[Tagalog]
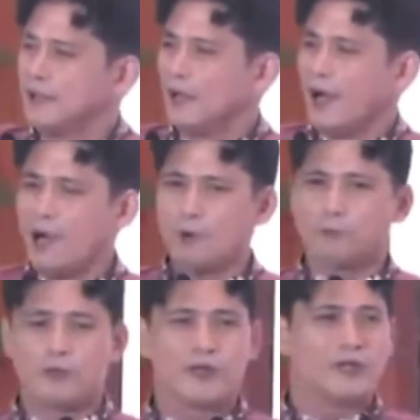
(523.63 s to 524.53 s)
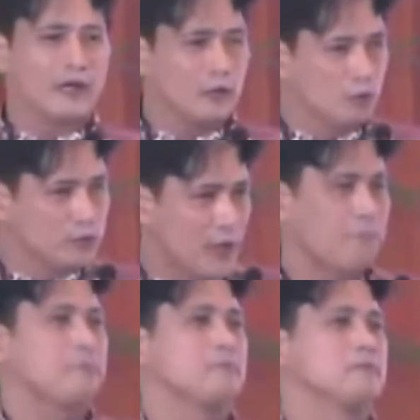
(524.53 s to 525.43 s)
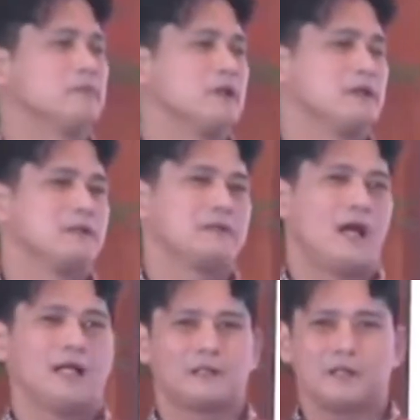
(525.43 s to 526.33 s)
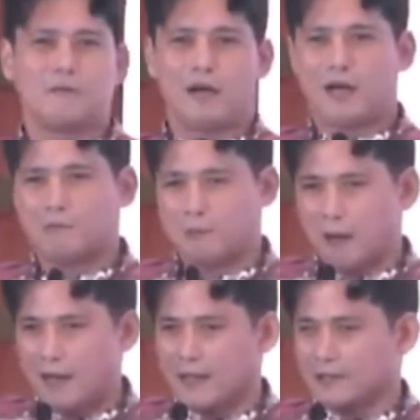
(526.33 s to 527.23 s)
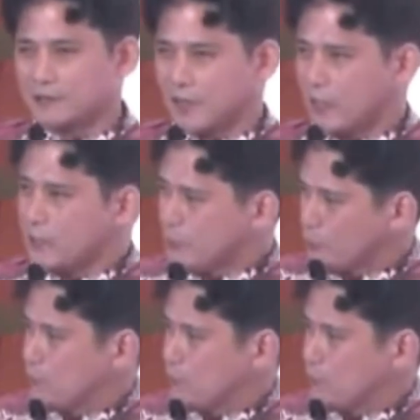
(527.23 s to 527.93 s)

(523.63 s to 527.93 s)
ako po'y nakiusap sa ating mga kababayan, sa inyo,